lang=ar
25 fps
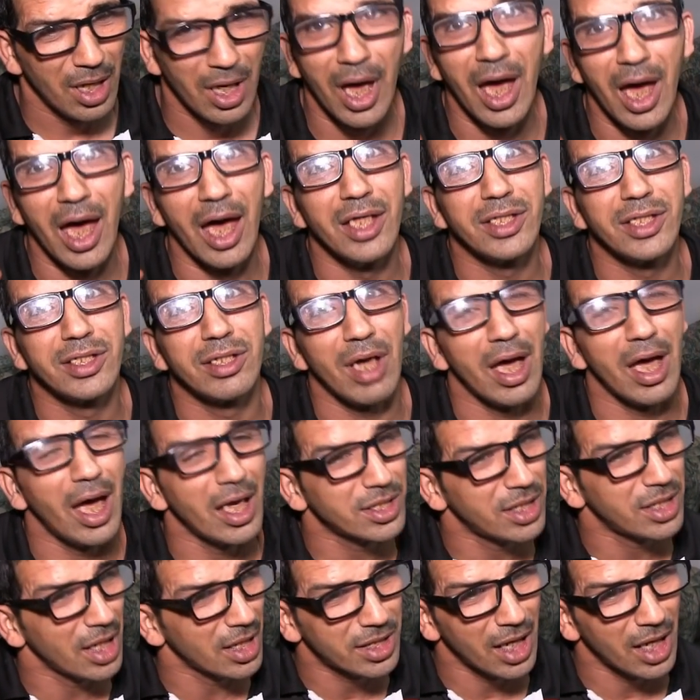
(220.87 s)
اه, آه،
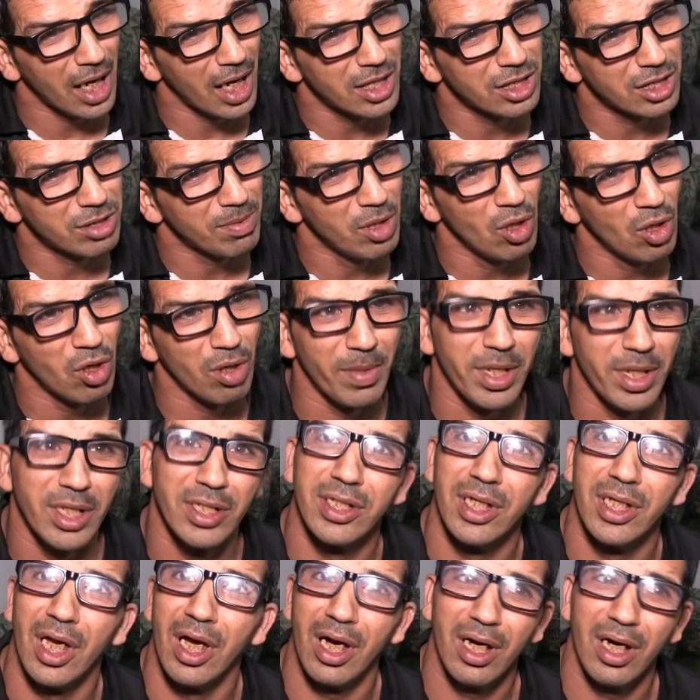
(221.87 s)
تعتقلت 48
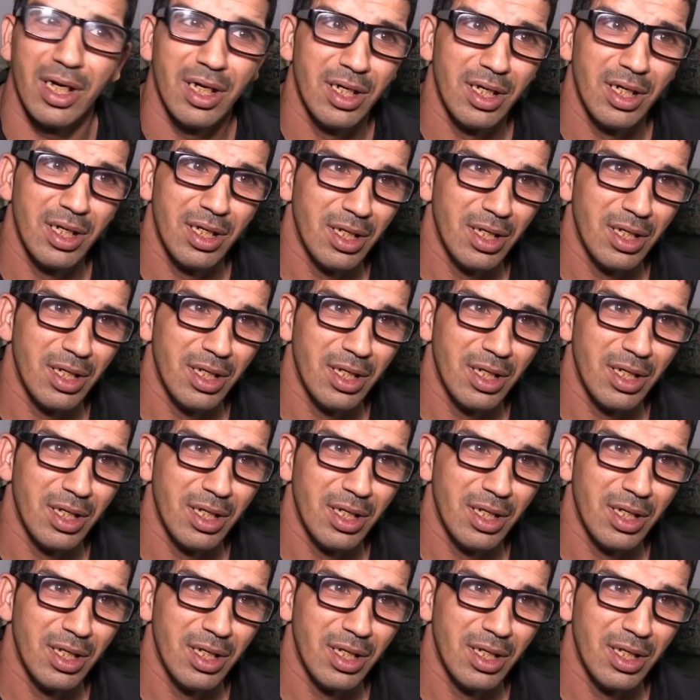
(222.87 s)
ساعه